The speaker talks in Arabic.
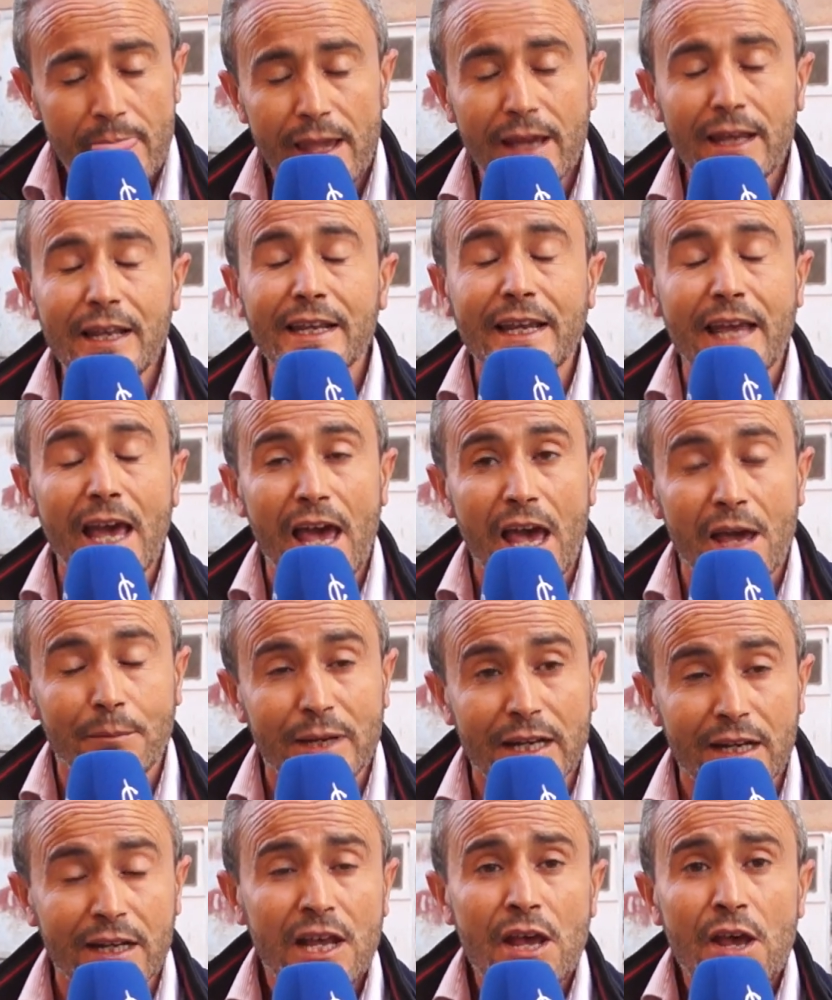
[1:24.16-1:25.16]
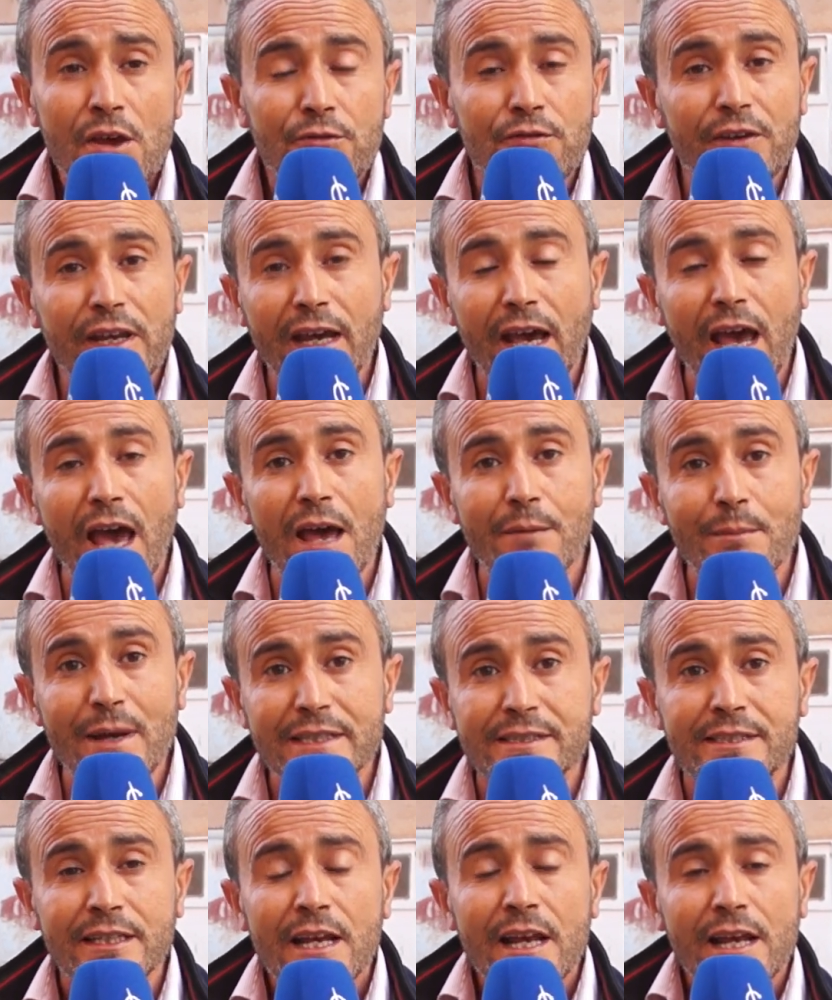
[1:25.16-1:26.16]
الكامل في
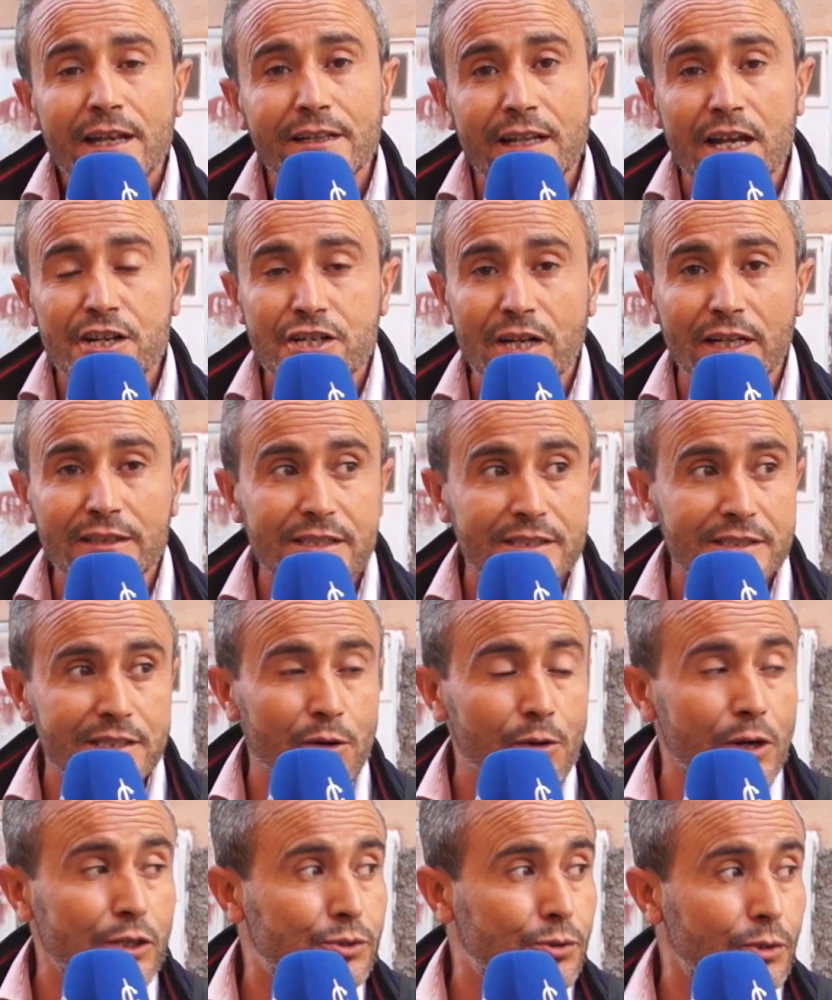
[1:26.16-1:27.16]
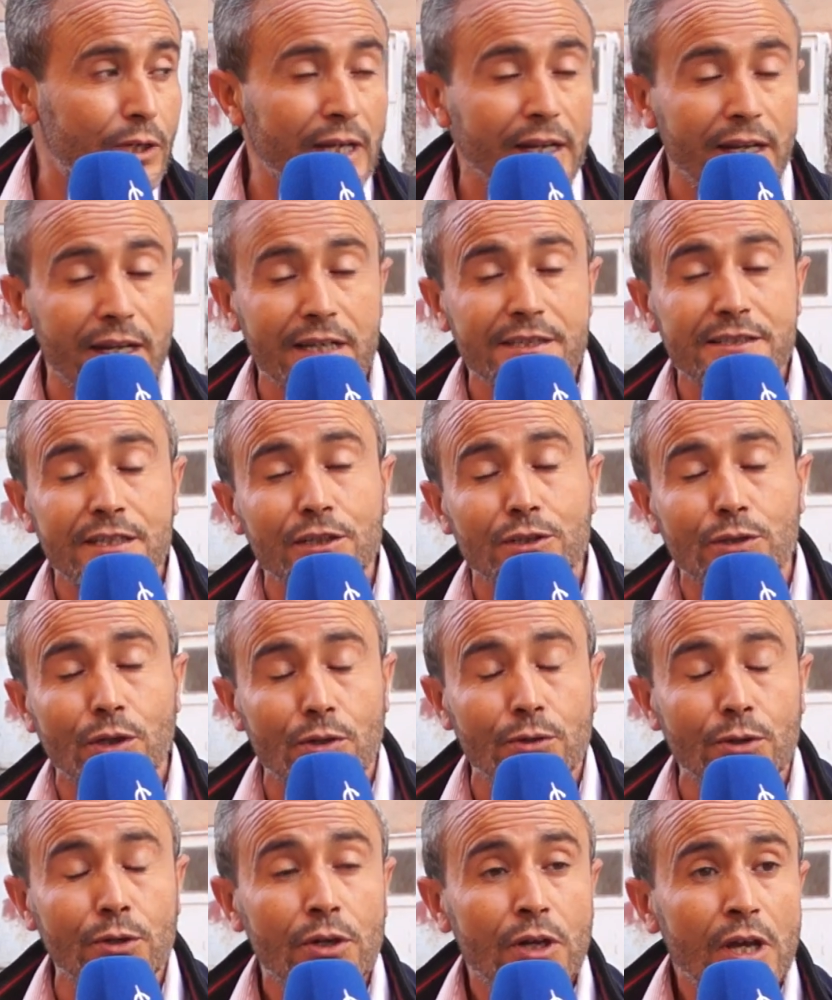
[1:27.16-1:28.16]
اقامه النشاط التواصلي اللي
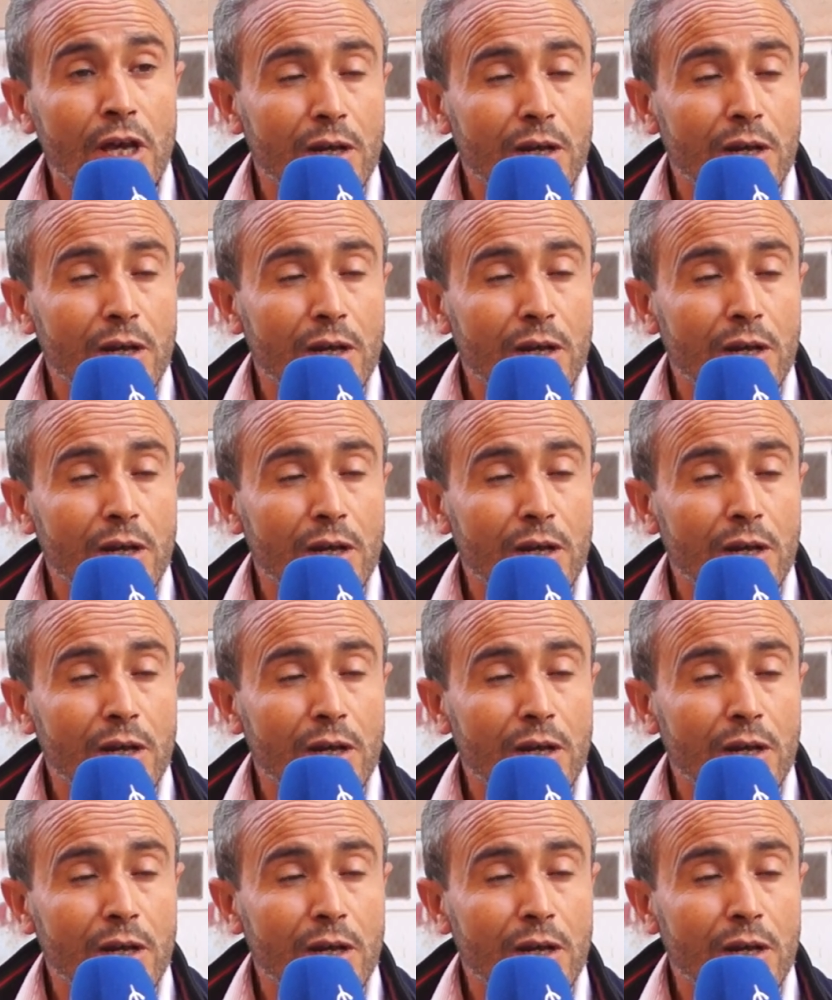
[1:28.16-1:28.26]
كتاطروا